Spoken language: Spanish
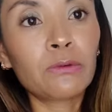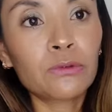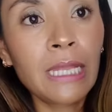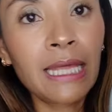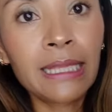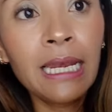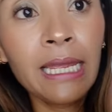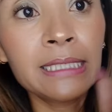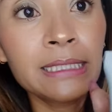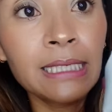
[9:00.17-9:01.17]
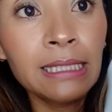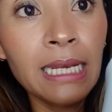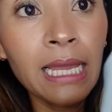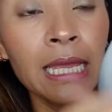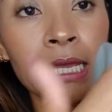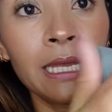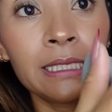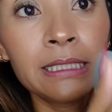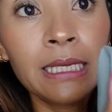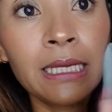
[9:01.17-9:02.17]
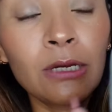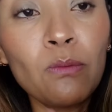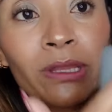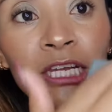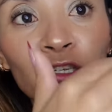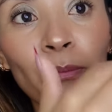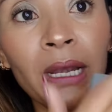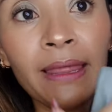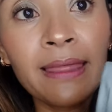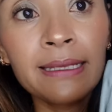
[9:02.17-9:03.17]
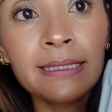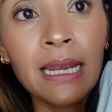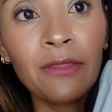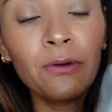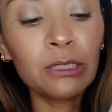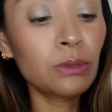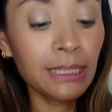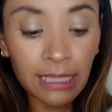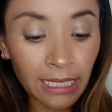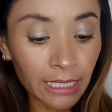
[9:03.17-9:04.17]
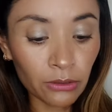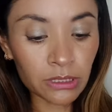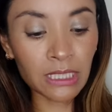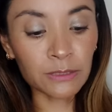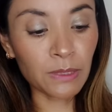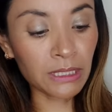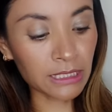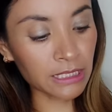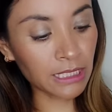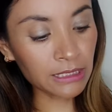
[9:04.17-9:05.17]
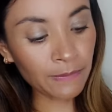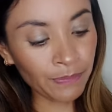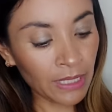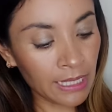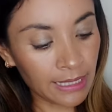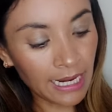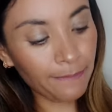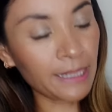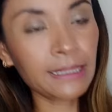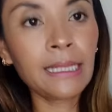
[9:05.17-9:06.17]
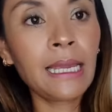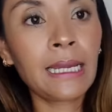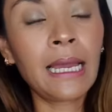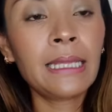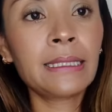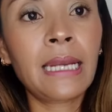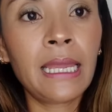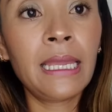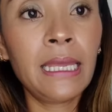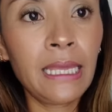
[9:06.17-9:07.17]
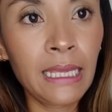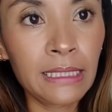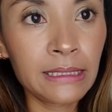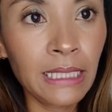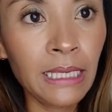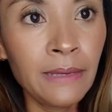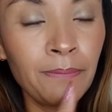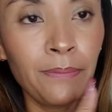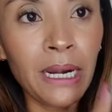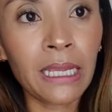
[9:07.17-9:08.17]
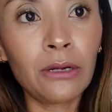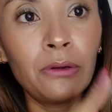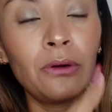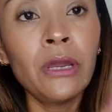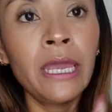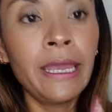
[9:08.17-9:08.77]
me gusta la tela, es de esa tela este, como aterciopelada de este lado, es una tela que no se despinta, chicas. De la parte de acá trae este, para que no,